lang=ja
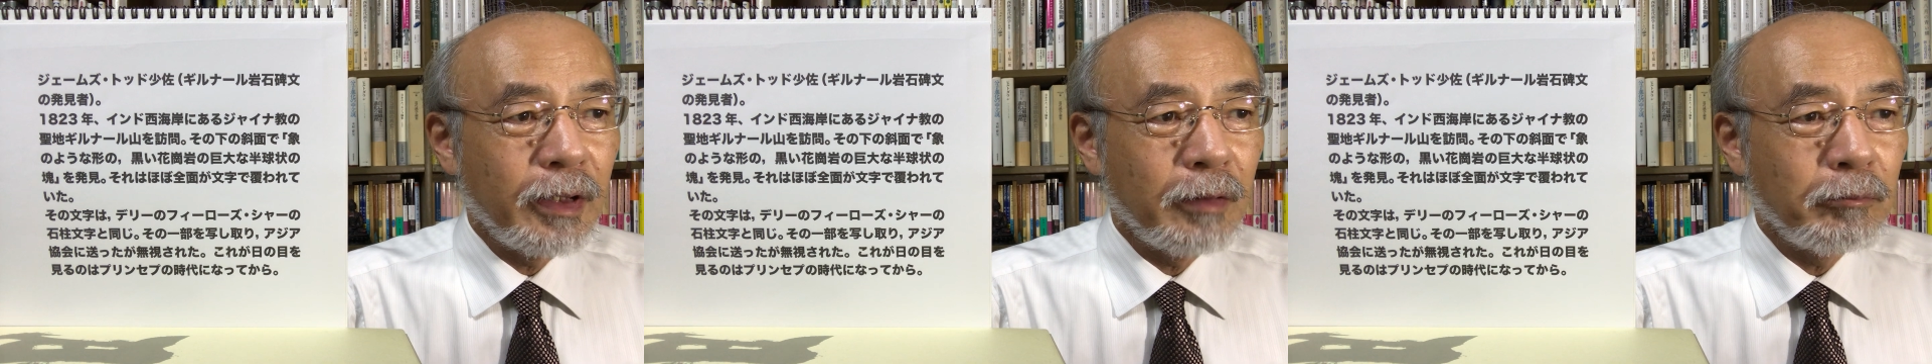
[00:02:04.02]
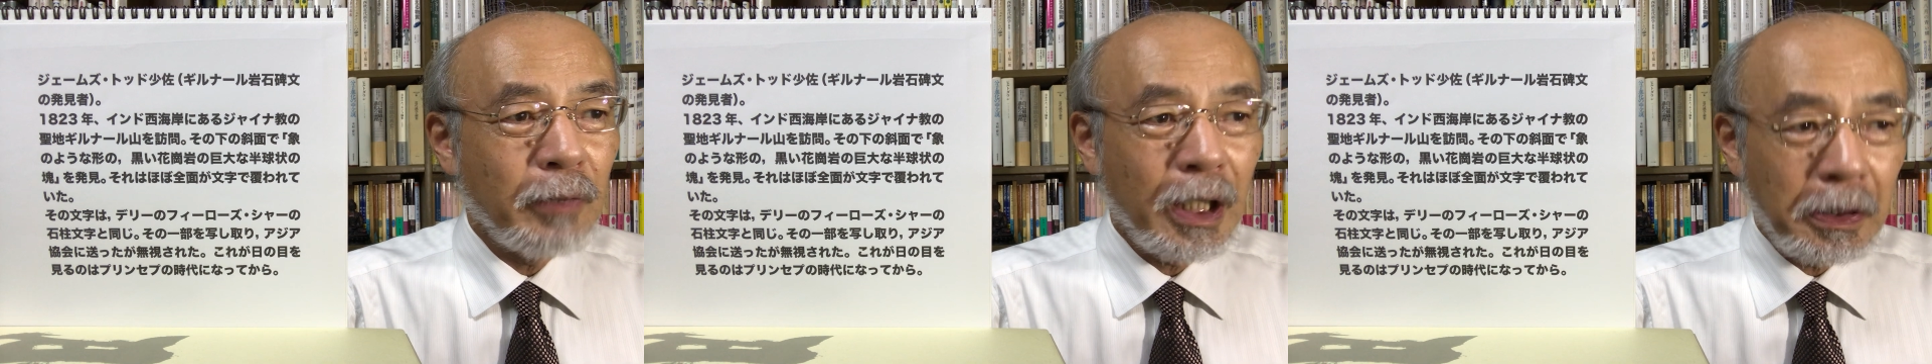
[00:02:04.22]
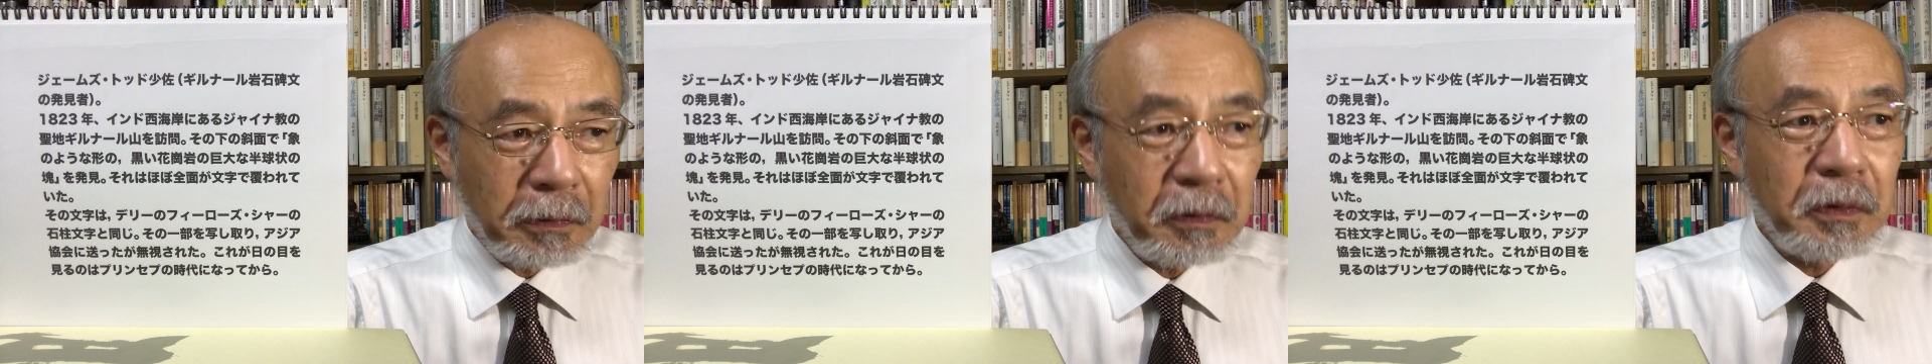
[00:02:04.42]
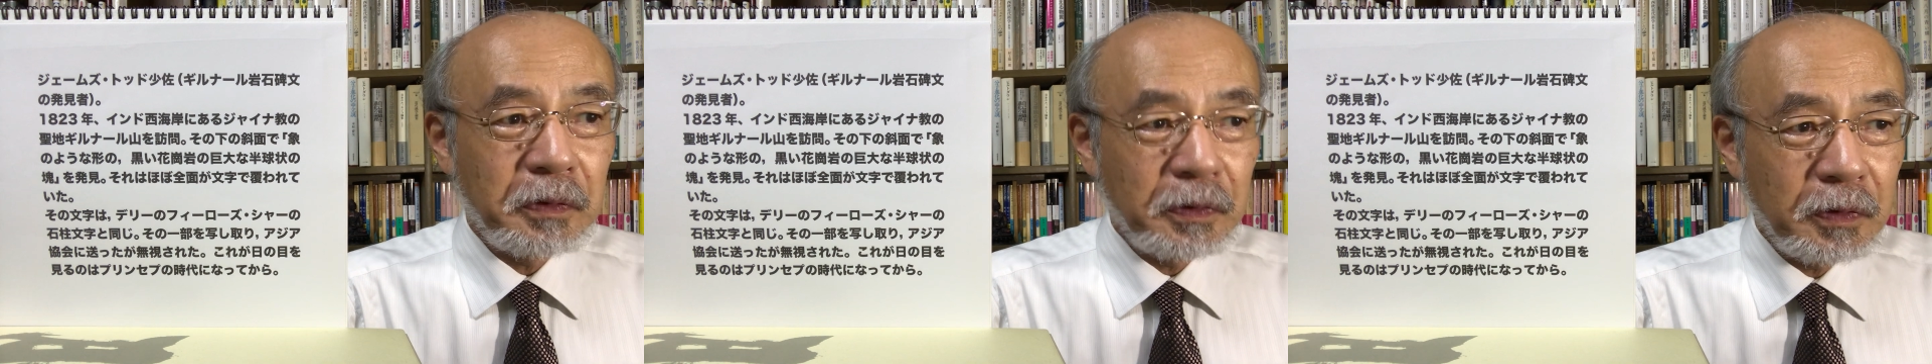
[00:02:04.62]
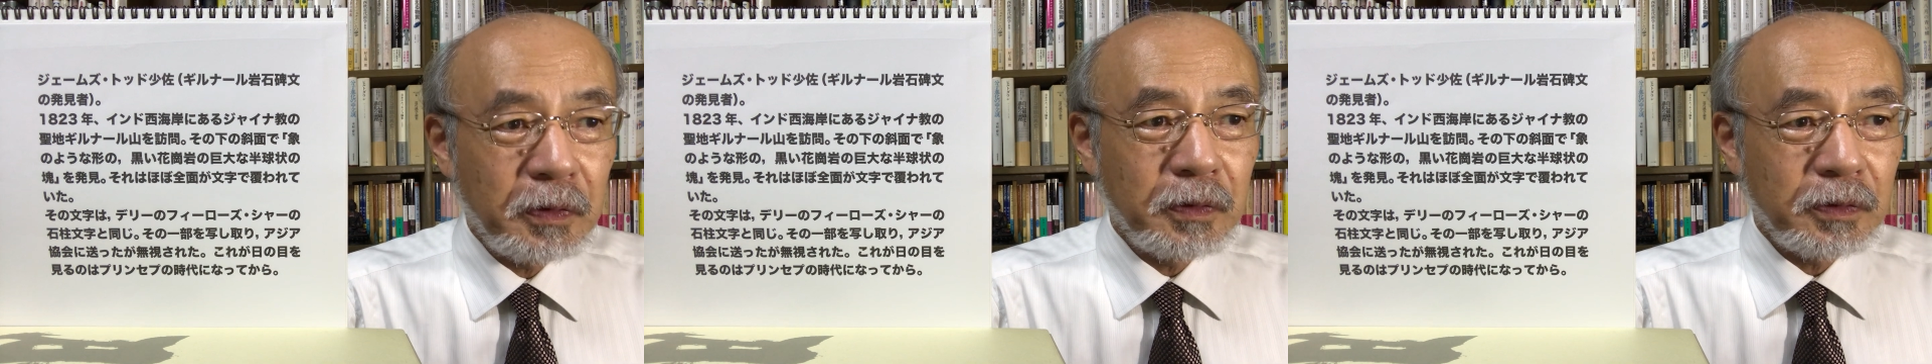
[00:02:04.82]
えー、まあこ
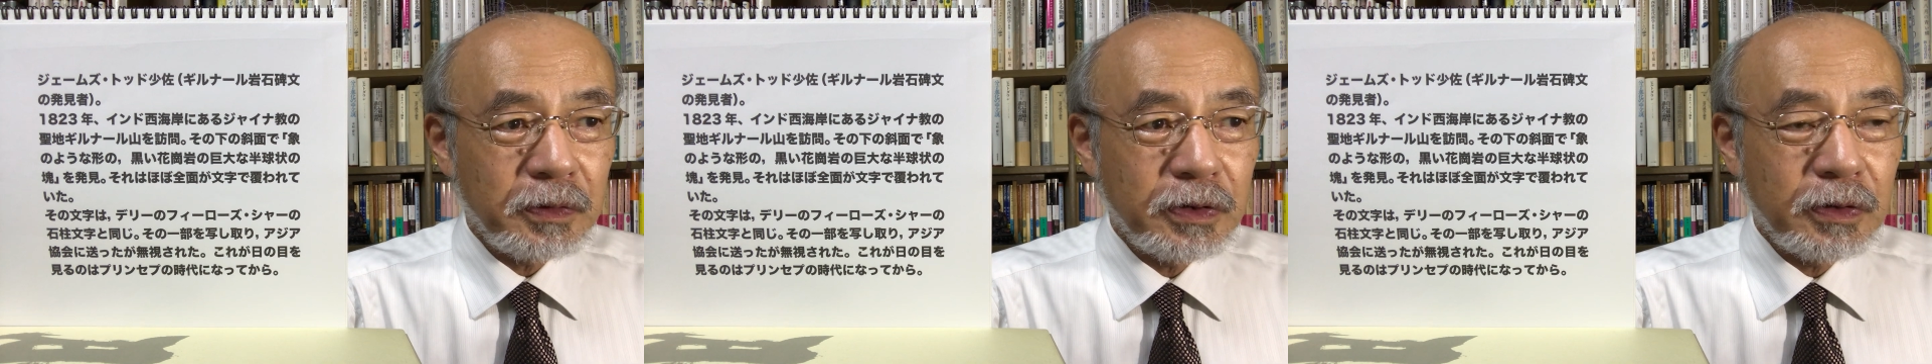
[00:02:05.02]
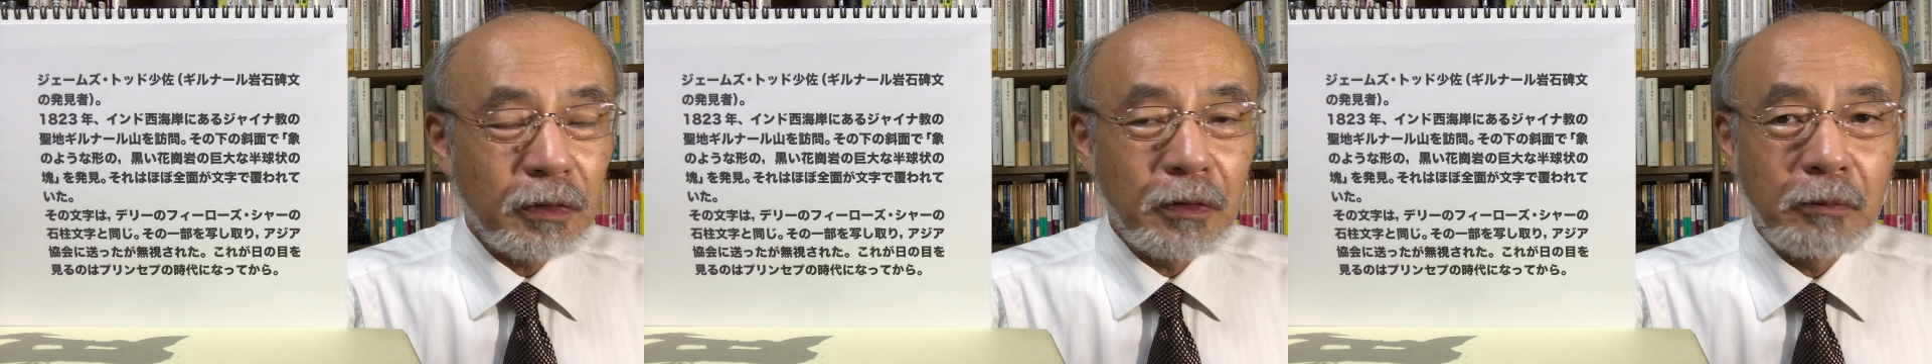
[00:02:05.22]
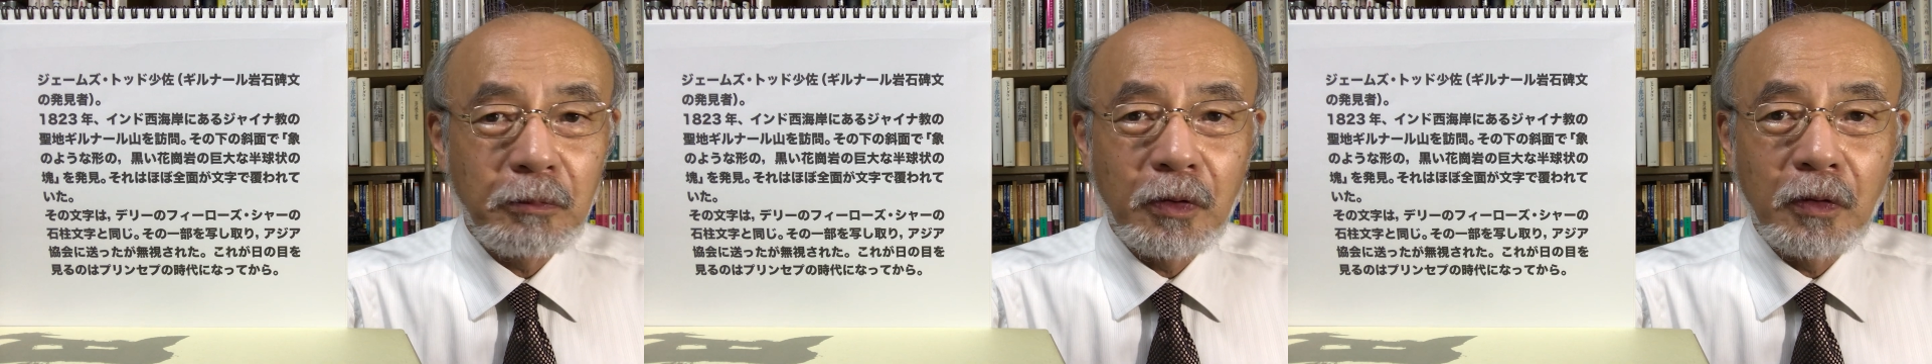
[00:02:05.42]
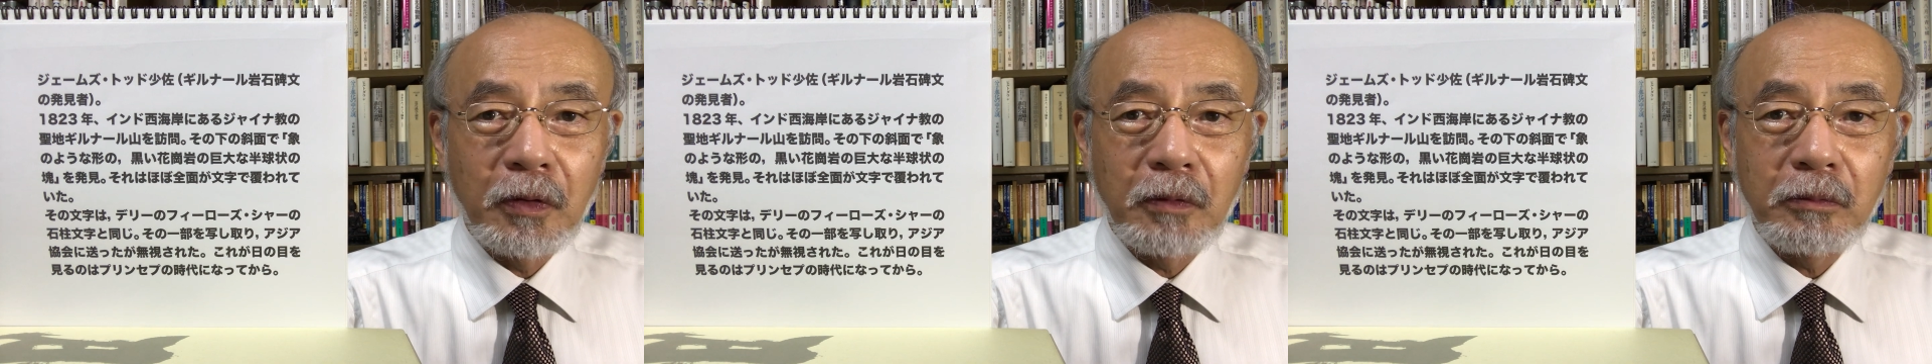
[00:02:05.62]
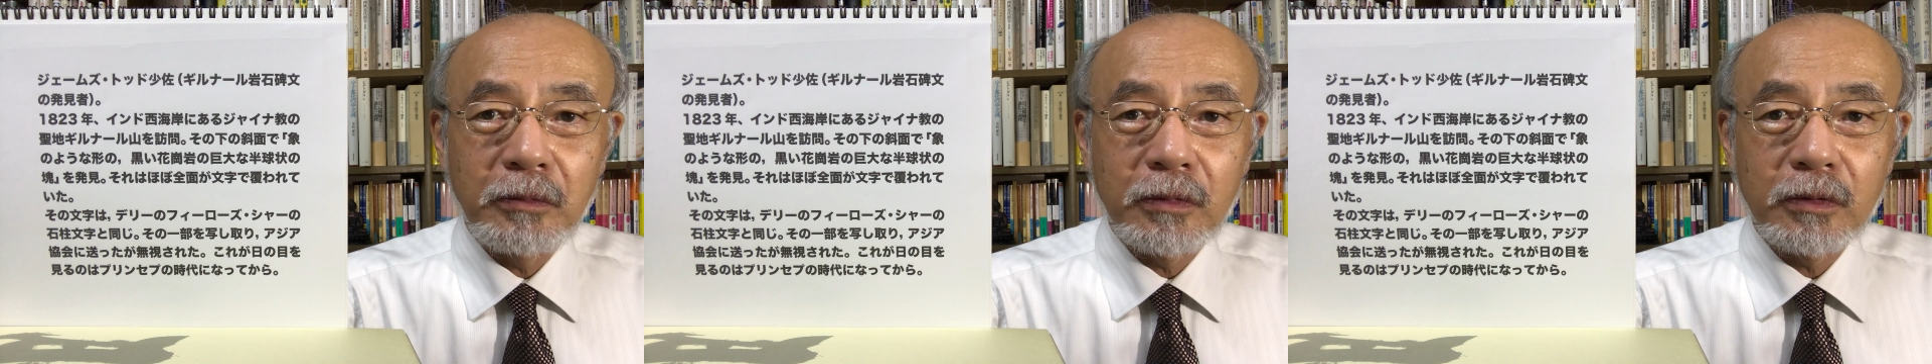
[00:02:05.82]
の人
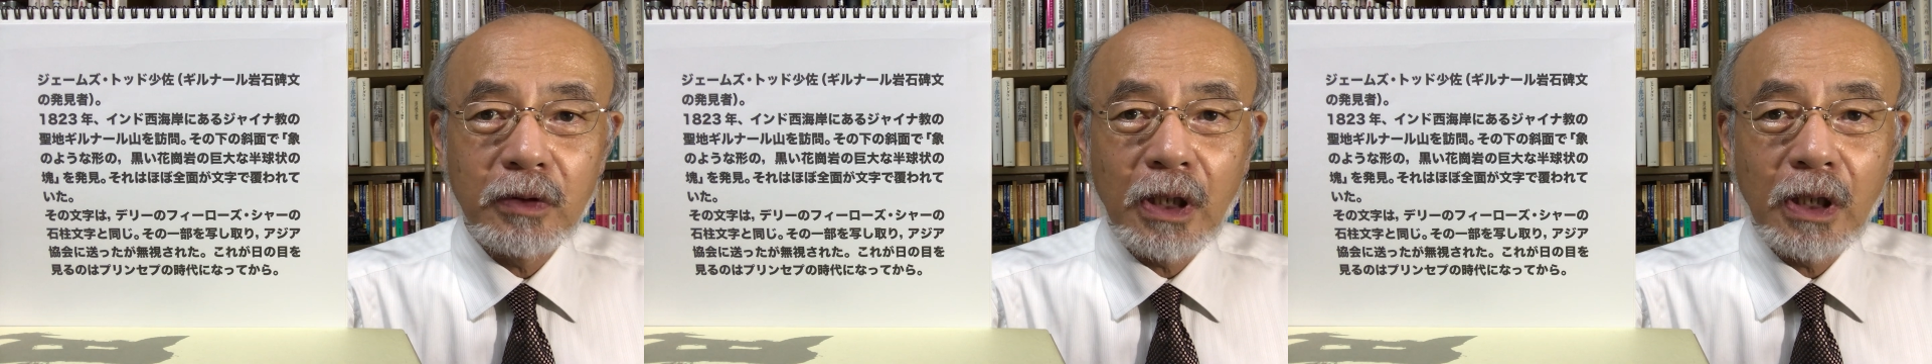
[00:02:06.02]
も